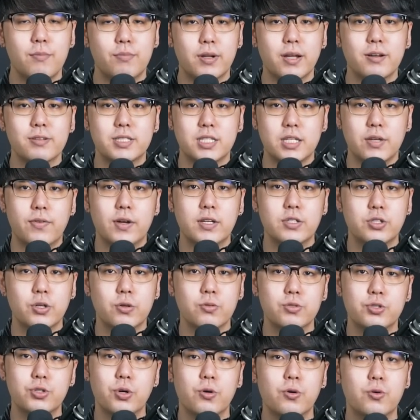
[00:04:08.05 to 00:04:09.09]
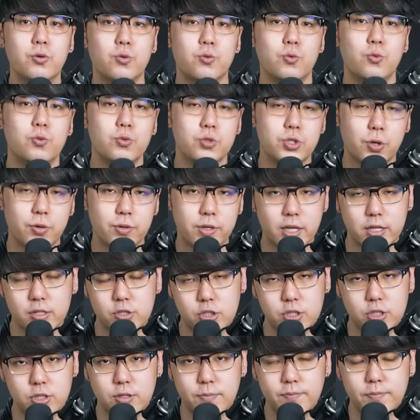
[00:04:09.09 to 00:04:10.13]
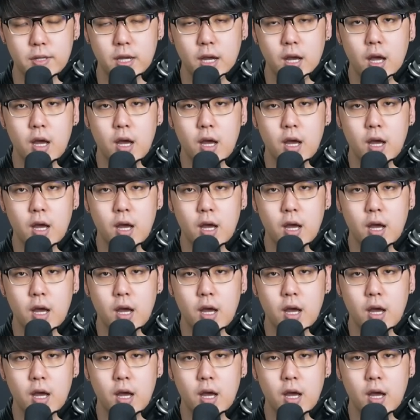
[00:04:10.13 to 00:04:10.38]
不到几分钟就有谷物粥可以吃。